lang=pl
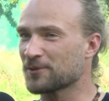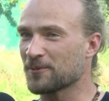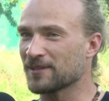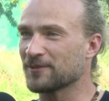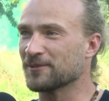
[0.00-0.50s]

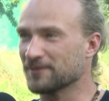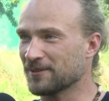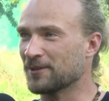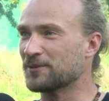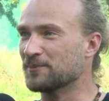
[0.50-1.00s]
przykład o,
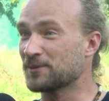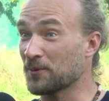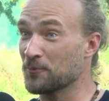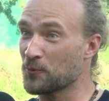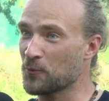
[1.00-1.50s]
o tym,
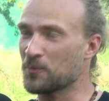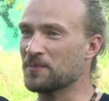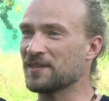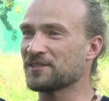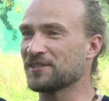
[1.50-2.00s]
co
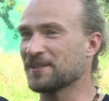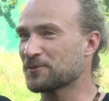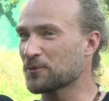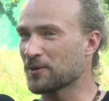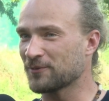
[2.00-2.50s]
mógłbym jeszcze na
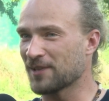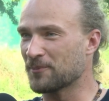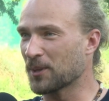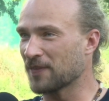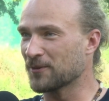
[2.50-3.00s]
przykład w
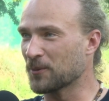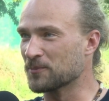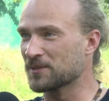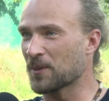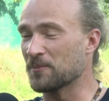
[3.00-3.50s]

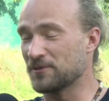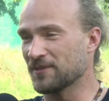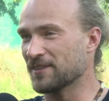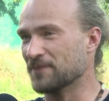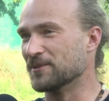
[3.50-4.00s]
laboratorium zrobić.
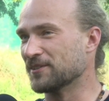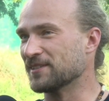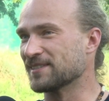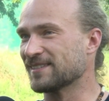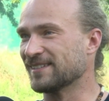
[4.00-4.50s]
Wiadomo, to
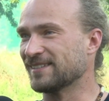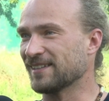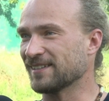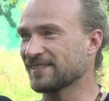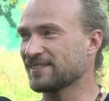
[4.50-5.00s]
jest e,
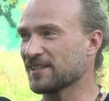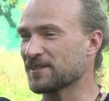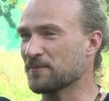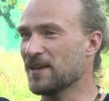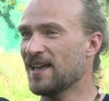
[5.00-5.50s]
tak,
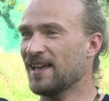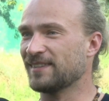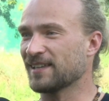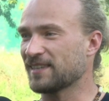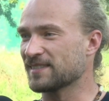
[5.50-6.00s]
czasem
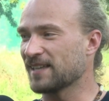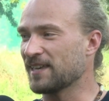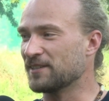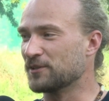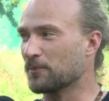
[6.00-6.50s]
takie
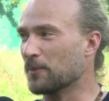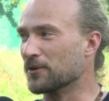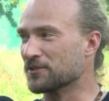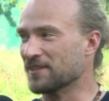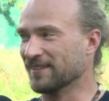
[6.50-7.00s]
zajęcie
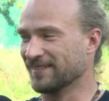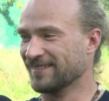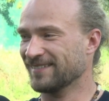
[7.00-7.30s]
poboczne.